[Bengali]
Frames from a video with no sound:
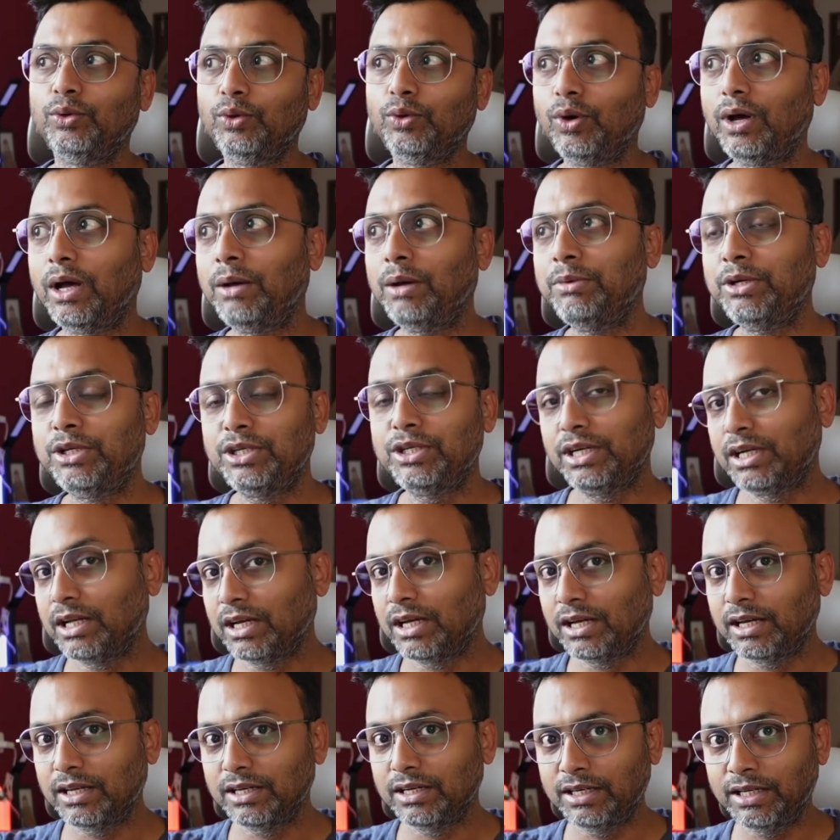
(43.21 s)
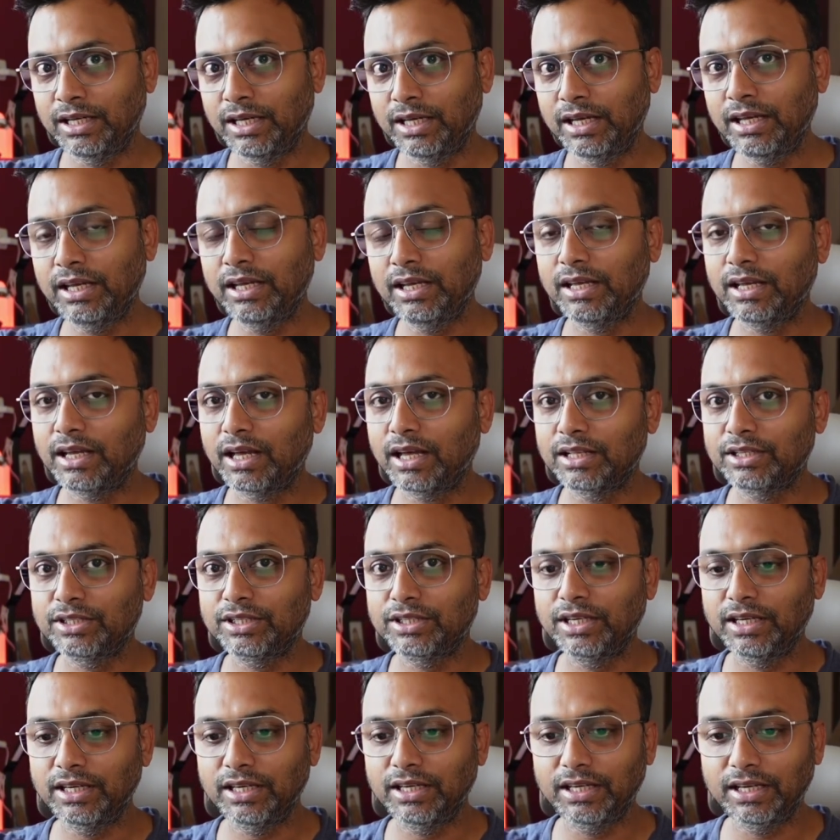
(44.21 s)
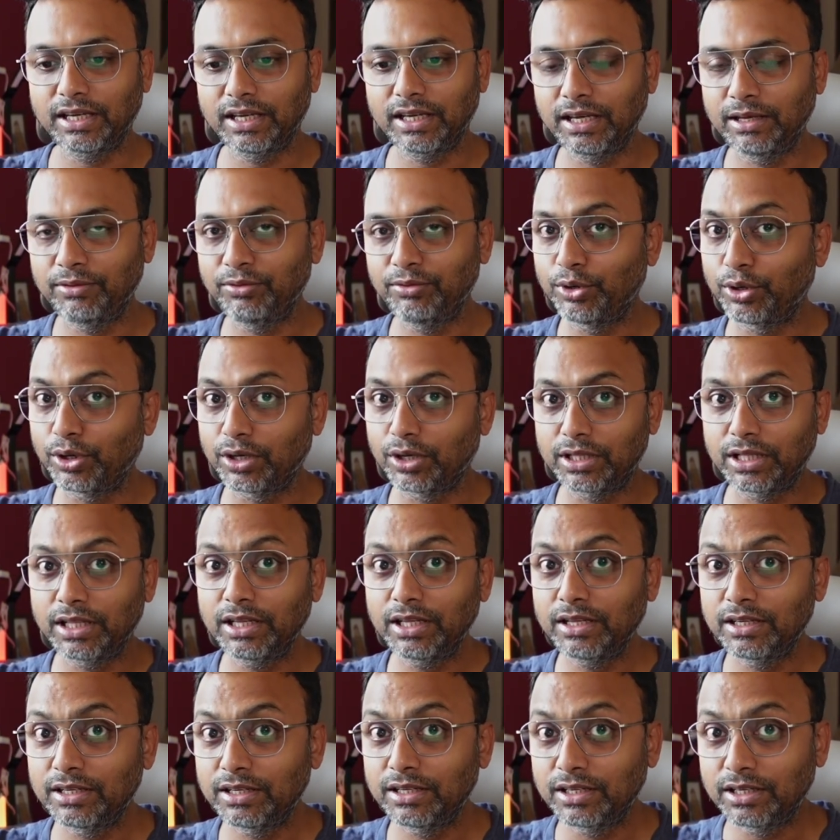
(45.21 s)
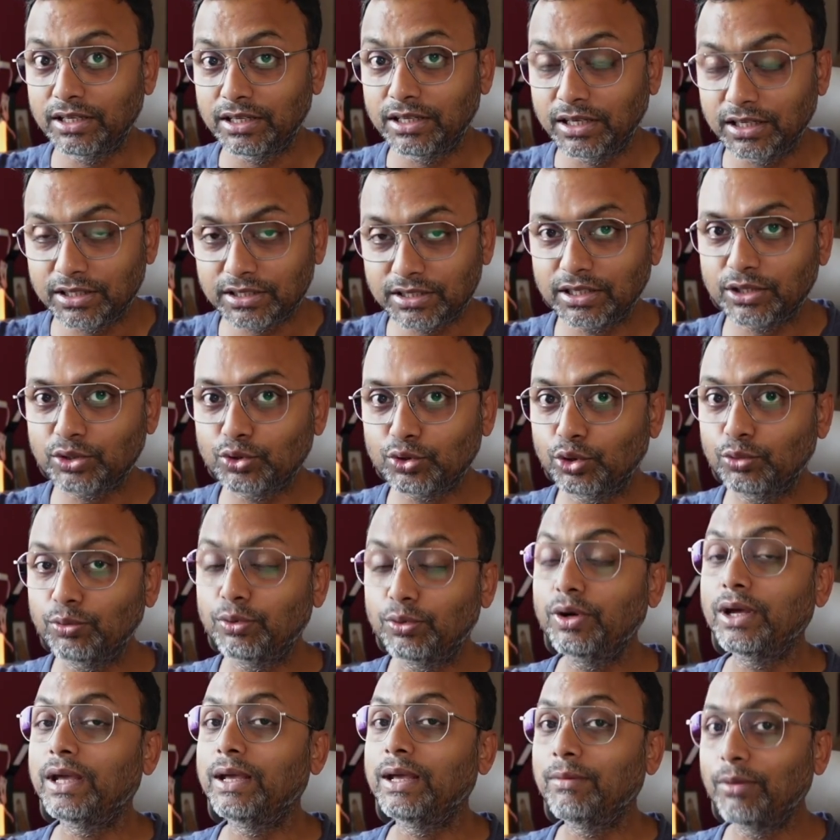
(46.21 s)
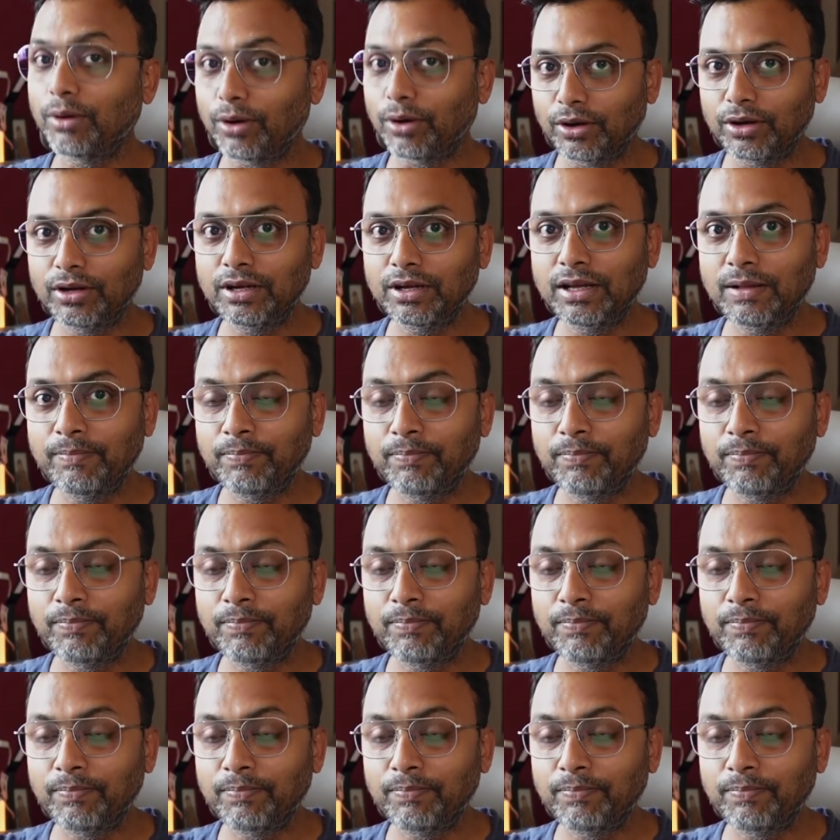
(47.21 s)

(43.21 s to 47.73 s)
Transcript: তো আমি সেটা নিয়ে আজকে এই ভিডিওটাতে ডিসকাস করব এবং